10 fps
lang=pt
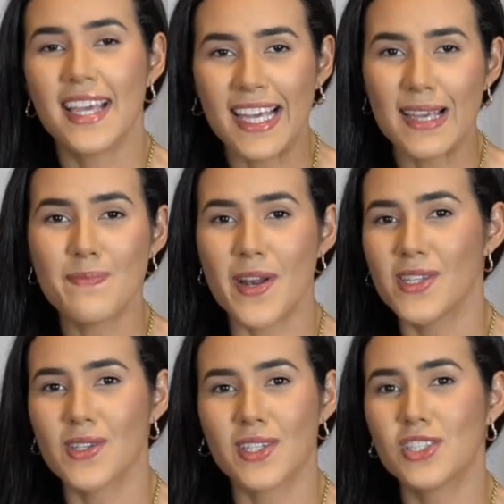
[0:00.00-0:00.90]
E
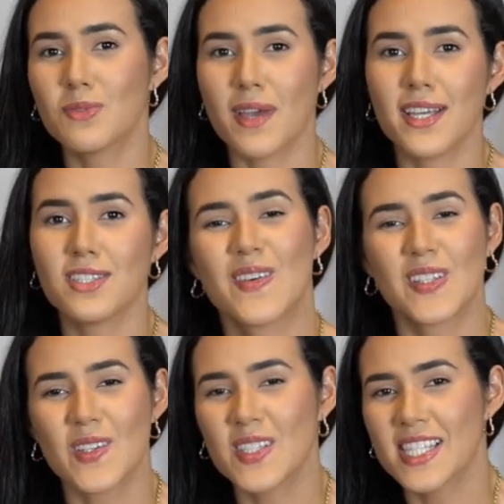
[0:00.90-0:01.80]
impressionantemente,
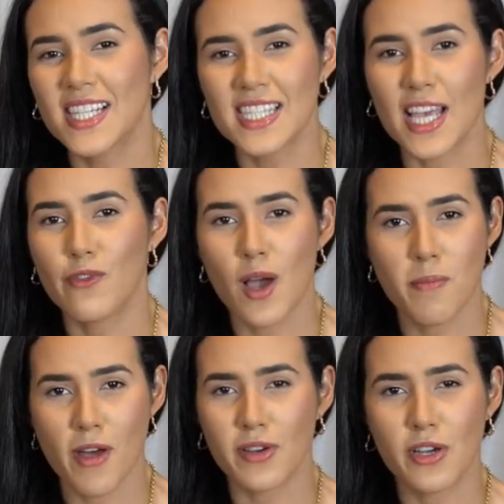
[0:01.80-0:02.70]
quando eu descansei, foi a
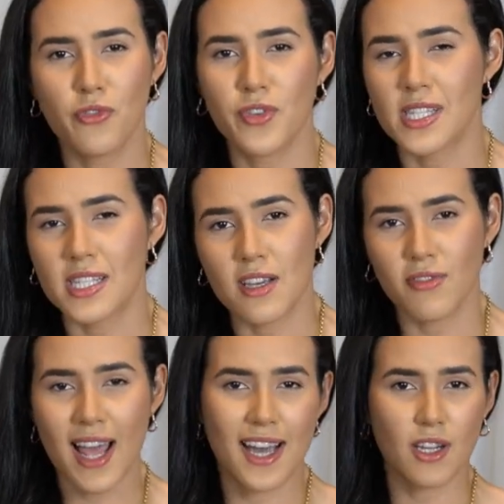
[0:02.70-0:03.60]
prova que eu fiz assim que eu
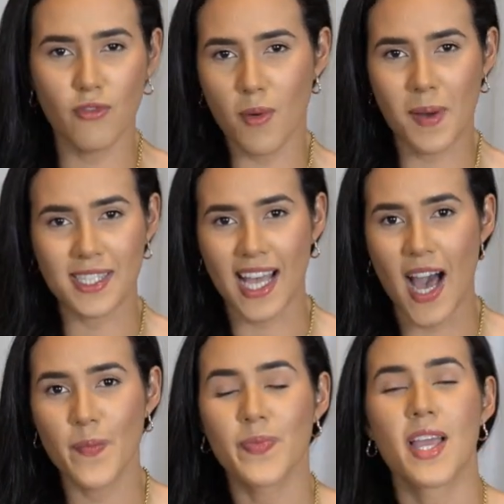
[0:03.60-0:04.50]
falei: "Ah, não vou
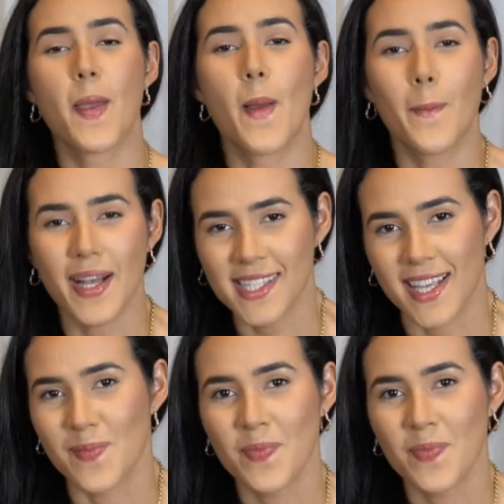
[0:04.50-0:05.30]
passar" eu passei.